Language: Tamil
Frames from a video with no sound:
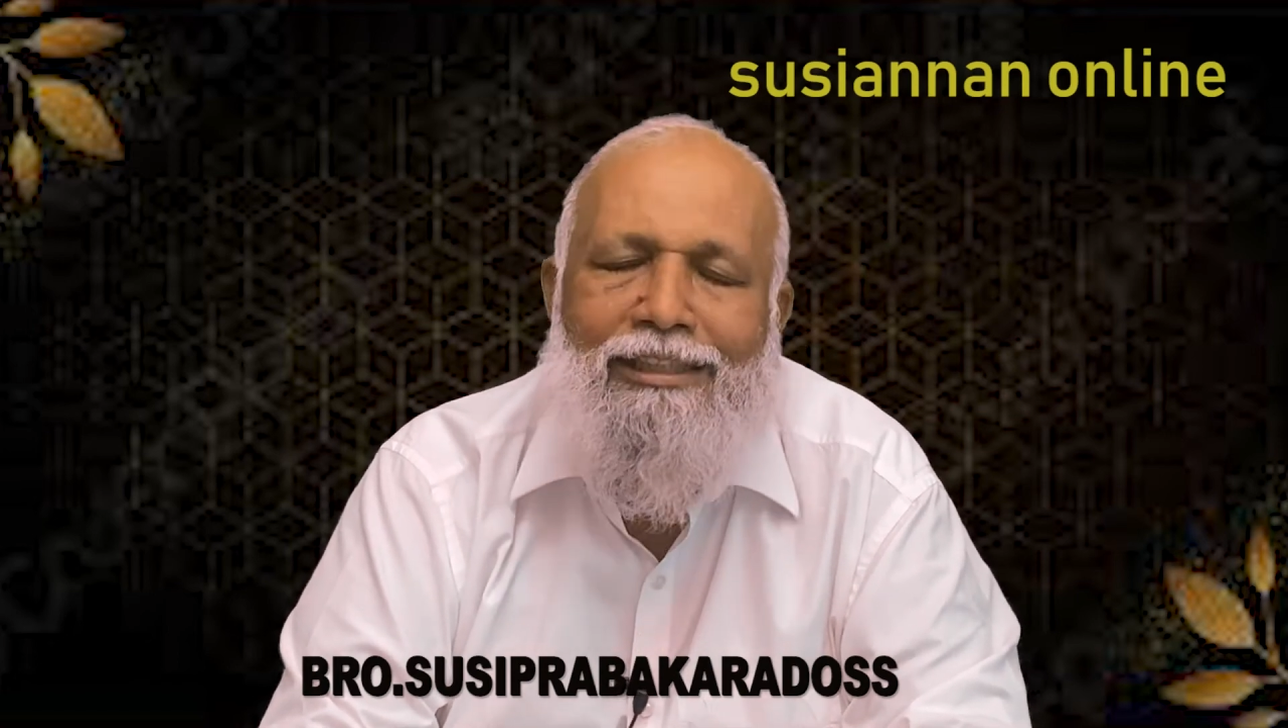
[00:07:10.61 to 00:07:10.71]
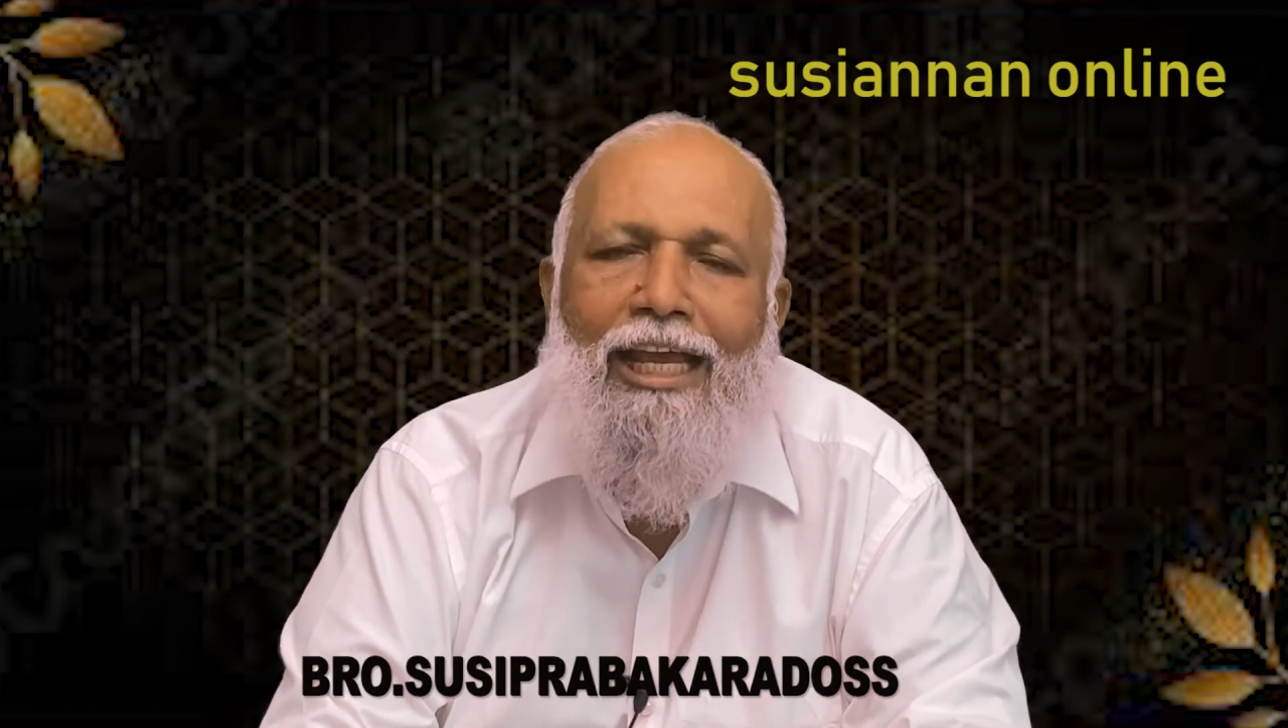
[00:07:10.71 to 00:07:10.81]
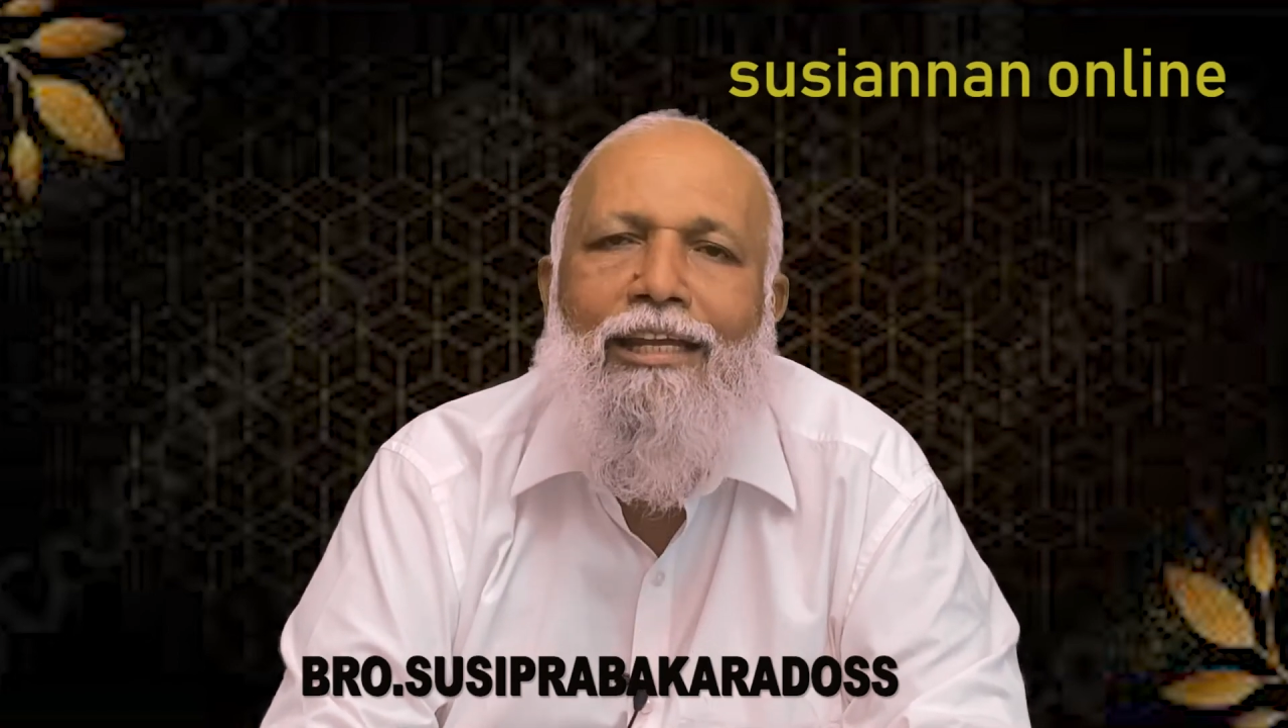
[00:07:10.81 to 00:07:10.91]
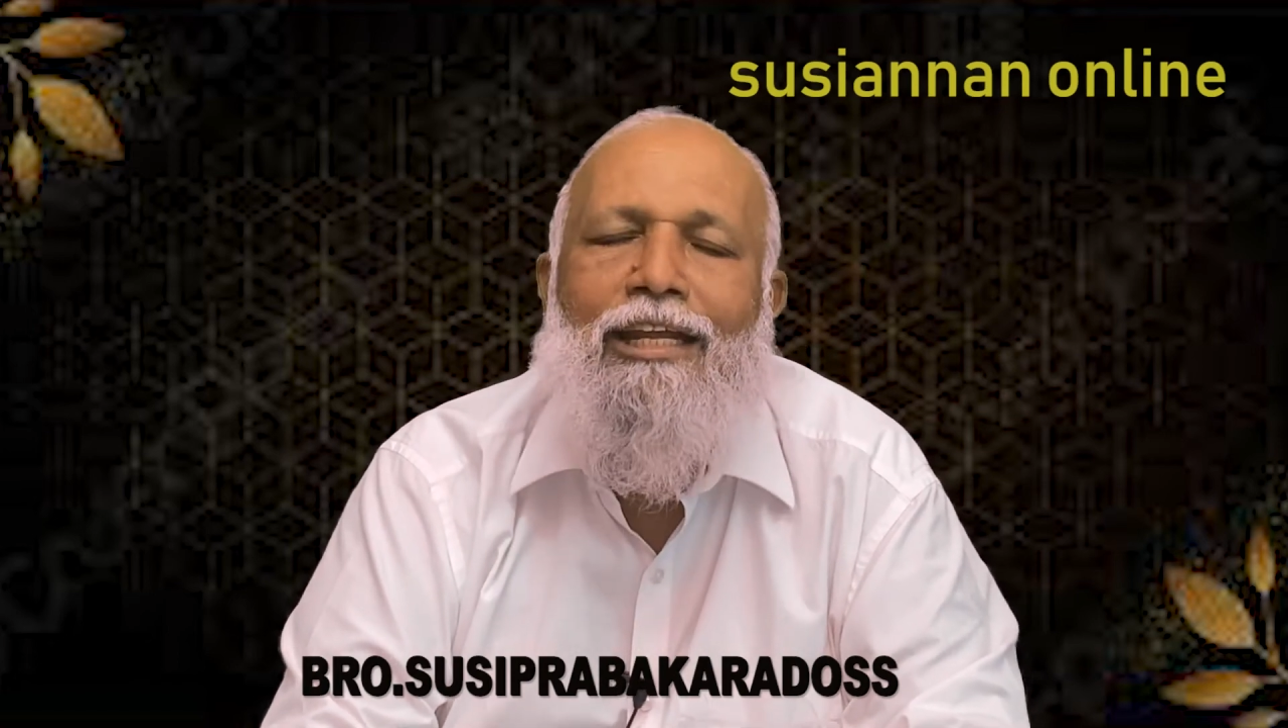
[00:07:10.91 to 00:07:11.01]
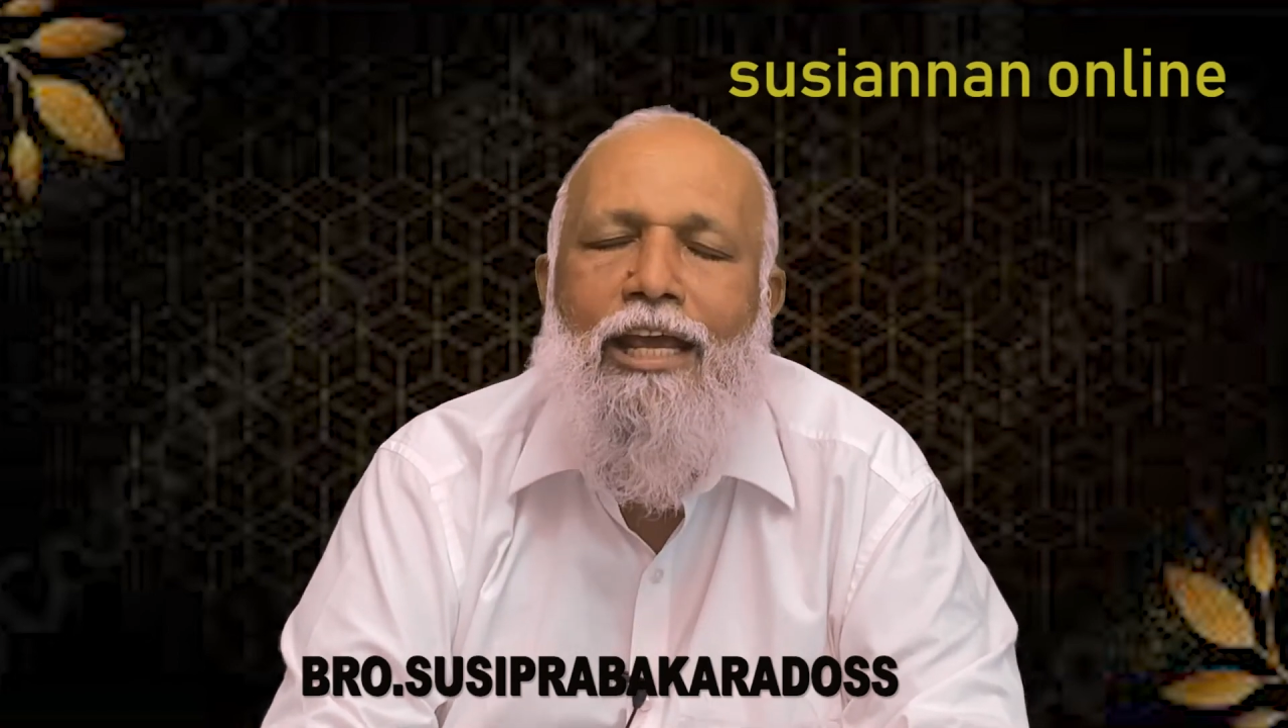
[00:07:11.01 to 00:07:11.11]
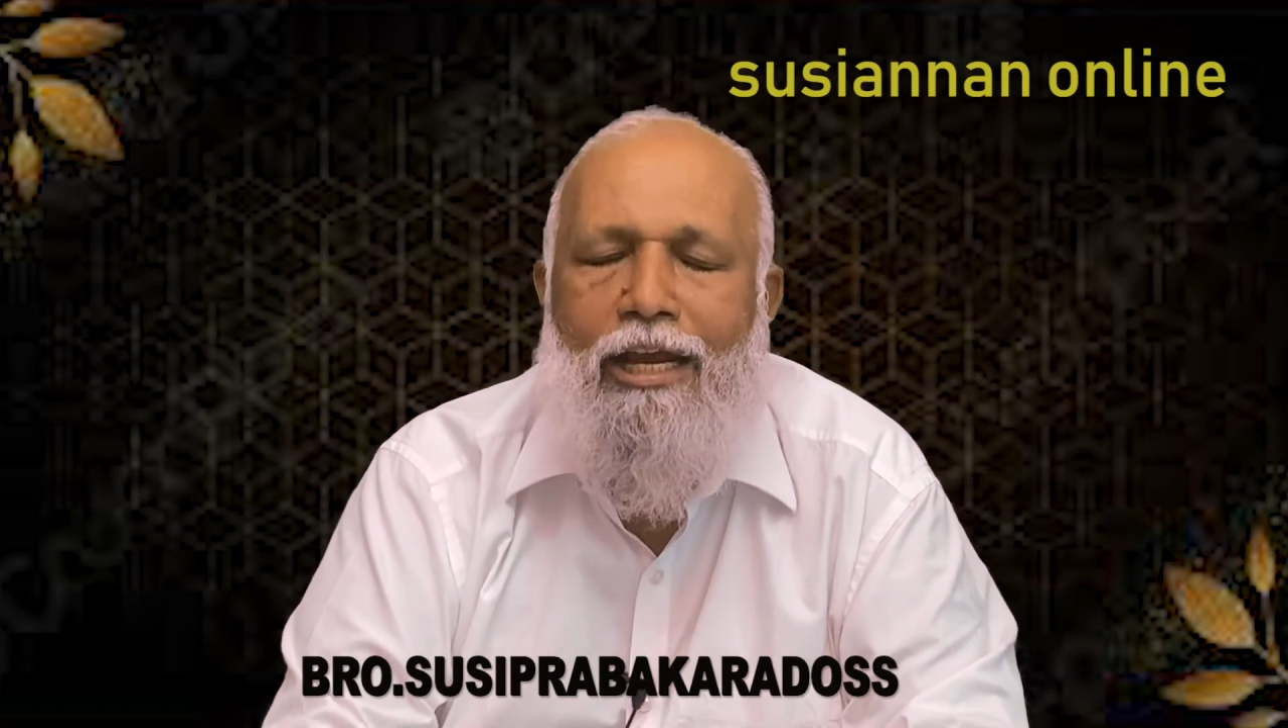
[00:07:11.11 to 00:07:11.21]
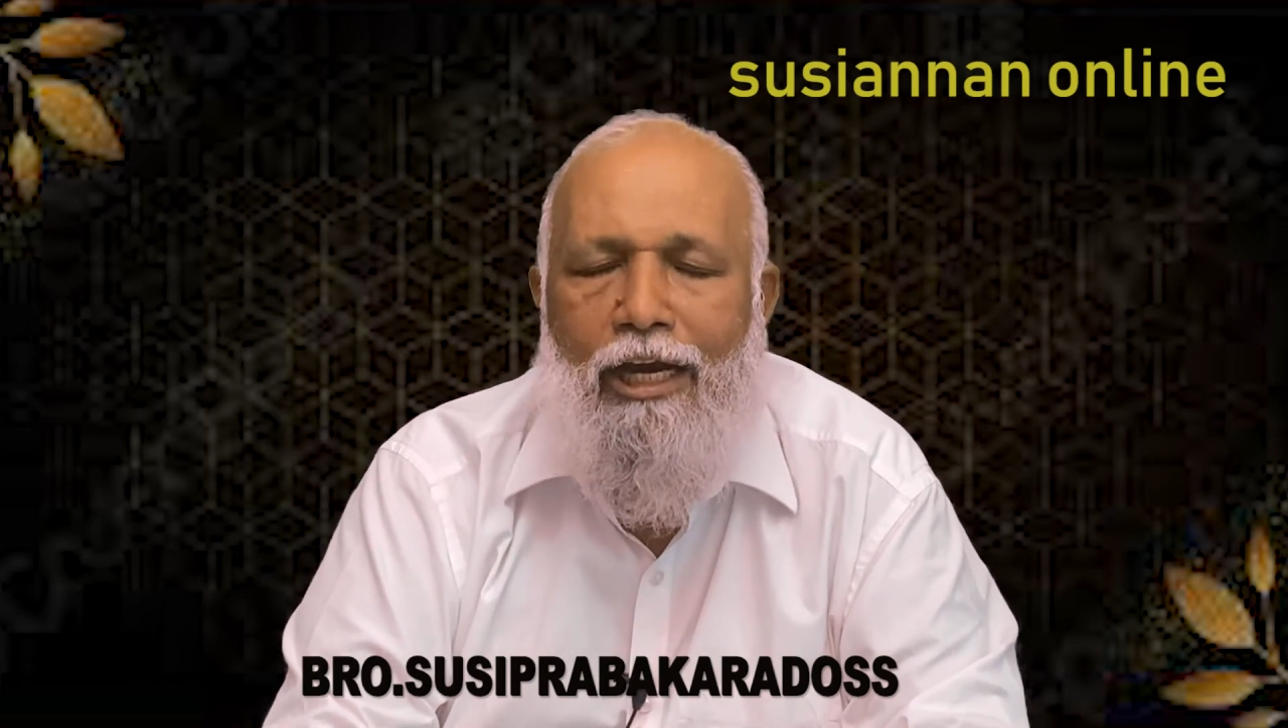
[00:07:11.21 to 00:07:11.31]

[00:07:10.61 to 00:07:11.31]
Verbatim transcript: செய்தியை